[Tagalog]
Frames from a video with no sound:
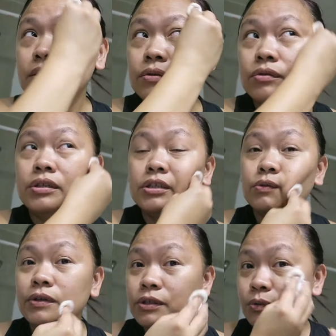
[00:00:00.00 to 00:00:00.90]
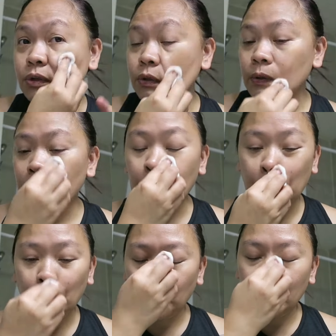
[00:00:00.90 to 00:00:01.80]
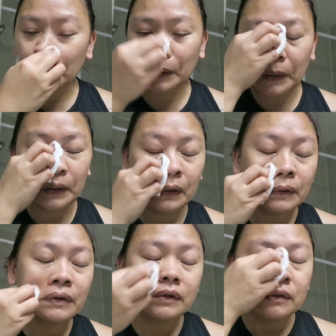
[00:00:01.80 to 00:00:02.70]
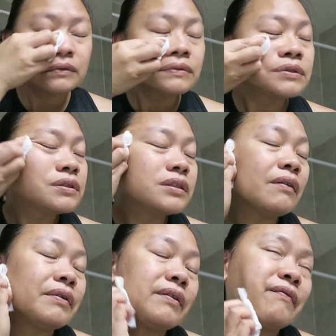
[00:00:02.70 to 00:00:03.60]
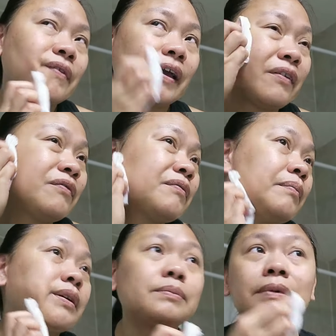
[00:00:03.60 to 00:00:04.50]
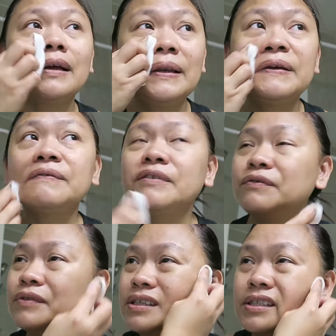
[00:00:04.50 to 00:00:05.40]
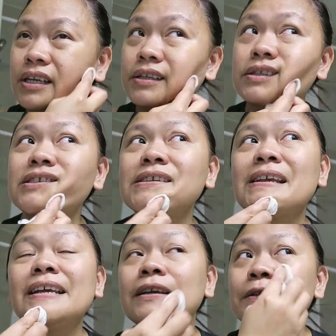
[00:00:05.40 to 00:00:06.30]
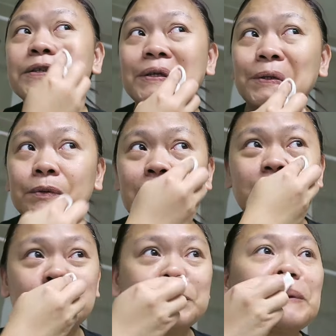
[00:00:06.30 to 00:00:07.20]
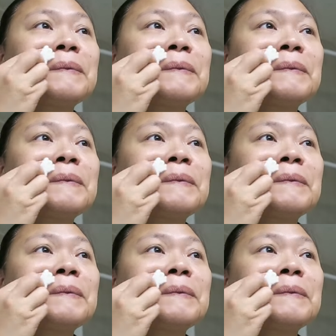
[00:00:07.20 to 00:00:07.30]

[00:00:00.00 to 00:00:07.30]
So, this was one, one 75. Mas mahal lang 50 cents sa US.